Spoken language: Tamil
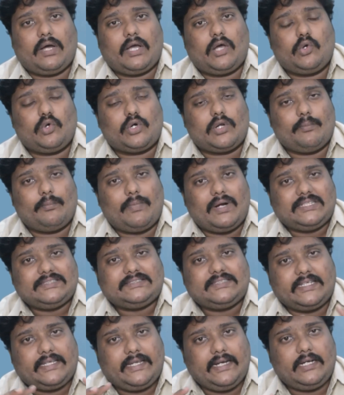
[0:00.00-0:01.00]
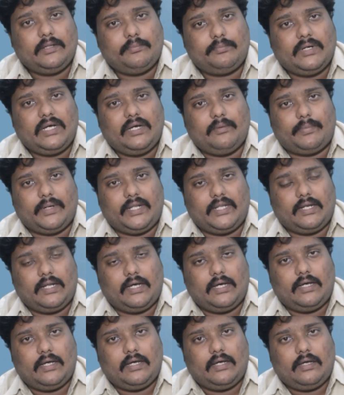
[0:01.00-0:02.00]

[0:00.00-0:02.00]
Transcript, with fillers: மக்களோட மனசை கெடுப்ப அப்படின்னா